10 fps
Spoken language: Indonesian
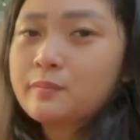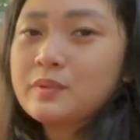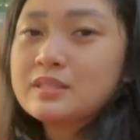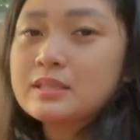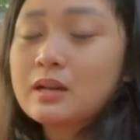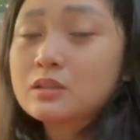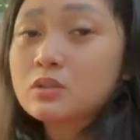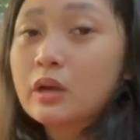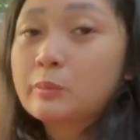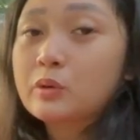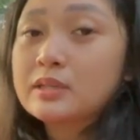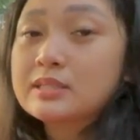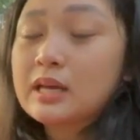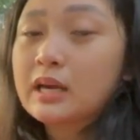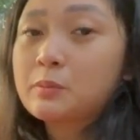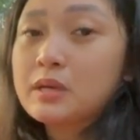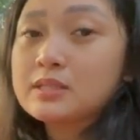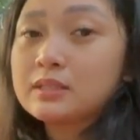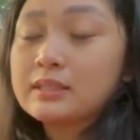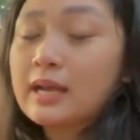bisa langsung ke poin Instagram
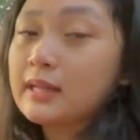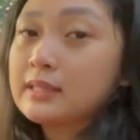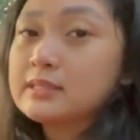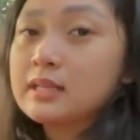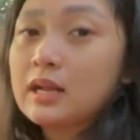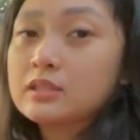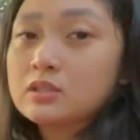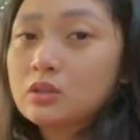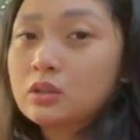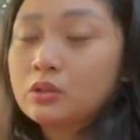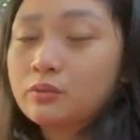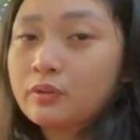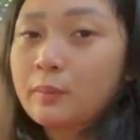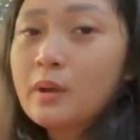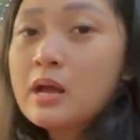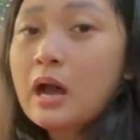Angel di @angel_autofem